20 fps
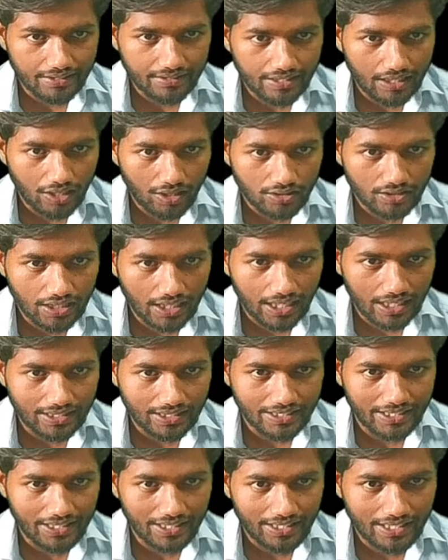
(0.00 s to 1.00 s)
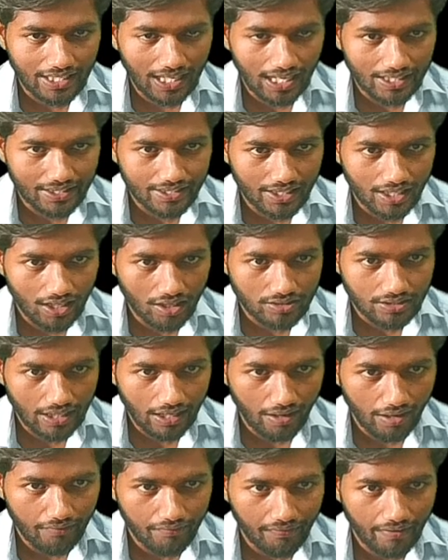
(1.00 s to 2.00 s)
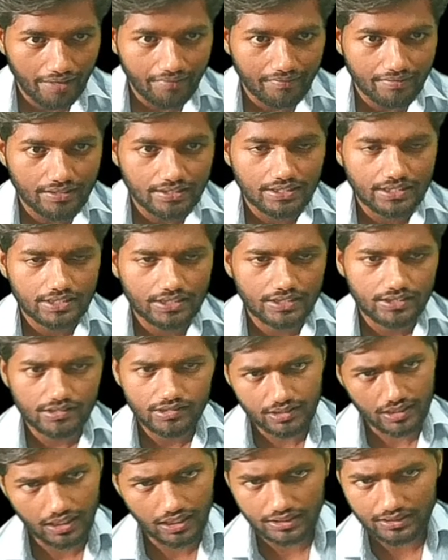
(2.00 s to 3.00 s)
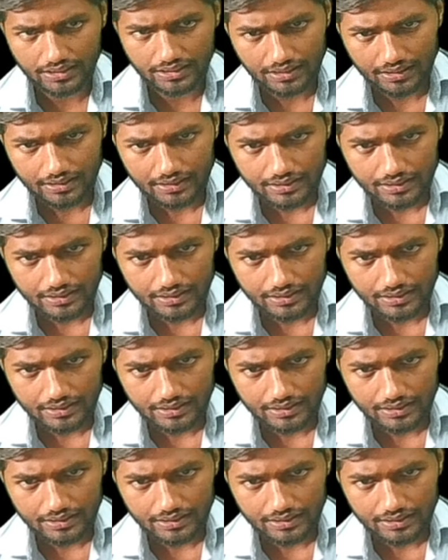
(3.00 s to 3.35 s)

कितना हो जाएगा थ्री यहाँ कितना हो जाएगा फाइव ना जी